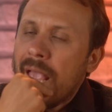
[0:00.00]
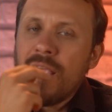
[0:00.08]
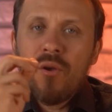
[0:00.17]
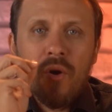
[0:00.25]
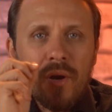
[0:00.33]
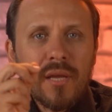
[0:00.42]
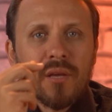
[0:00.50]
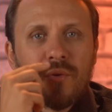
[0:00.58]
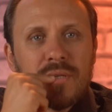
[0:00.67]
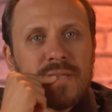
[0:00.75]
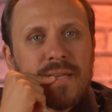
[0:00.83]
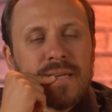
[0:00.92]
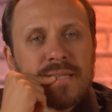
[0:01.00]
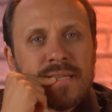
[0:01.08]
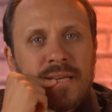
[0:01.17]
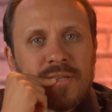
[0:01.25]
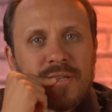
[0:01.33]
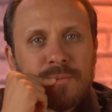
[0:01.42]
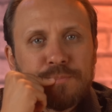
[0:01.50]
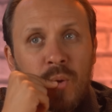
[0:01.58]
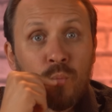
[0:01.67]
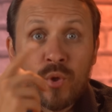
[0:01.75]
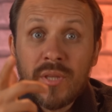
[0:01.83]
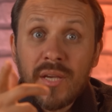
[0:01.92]
E olha que coisa interessante,
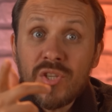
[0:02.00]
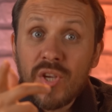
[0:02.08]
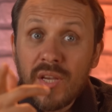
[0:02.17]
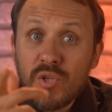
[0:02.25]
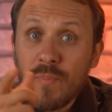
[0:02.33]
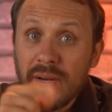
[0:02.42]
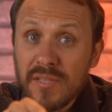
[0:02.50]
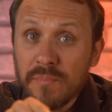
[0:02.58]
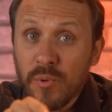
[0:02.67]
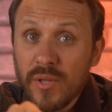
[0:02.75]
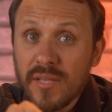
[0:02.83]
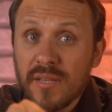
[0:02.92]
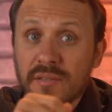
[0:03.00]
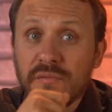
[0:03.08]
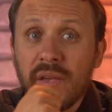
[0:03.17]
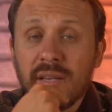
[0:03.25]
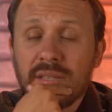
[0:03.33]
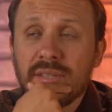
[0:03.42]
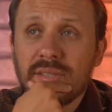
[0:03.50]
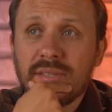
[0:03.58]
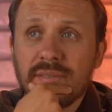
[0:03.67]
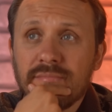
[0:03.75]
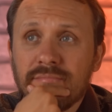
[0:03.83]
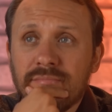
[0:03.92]
muita gente participou dessas
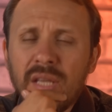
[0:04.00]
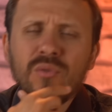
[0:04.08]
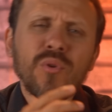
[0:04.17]
festas. Nem